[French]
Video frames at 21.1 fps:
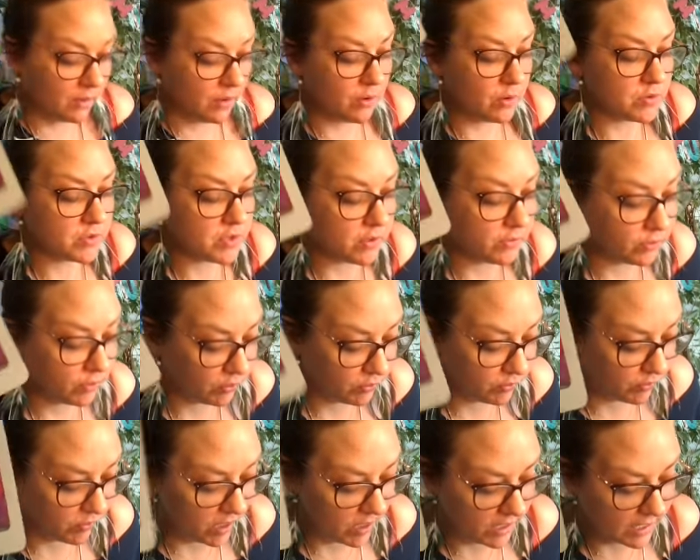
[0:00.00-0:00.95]

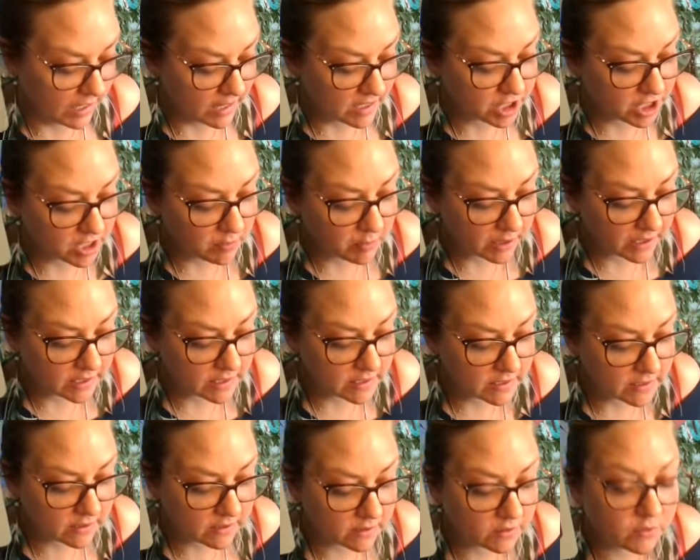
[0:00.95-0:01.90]
Concentre-toi. Lâcher
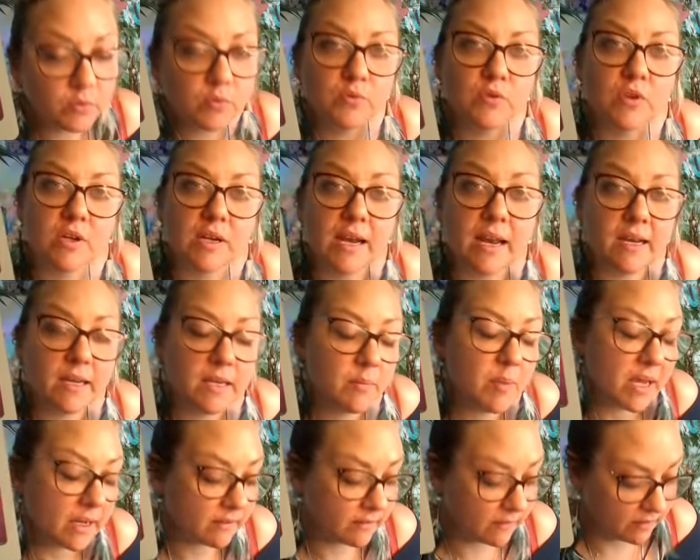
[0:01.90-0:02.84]
prise nous donne la
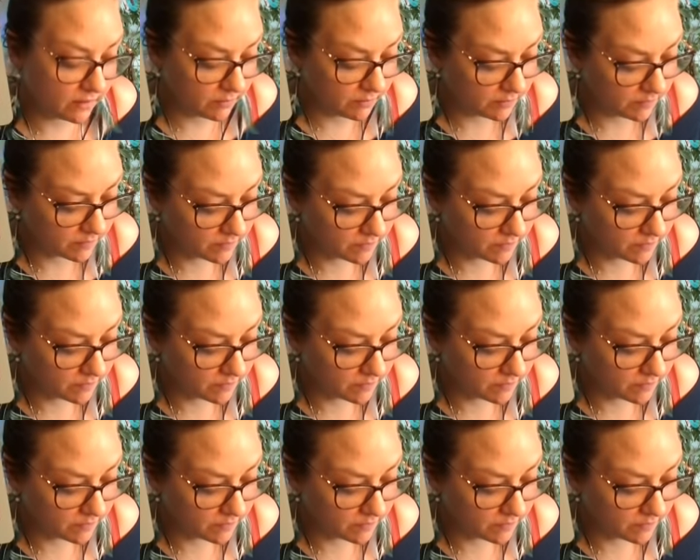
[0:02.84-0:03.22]
liberté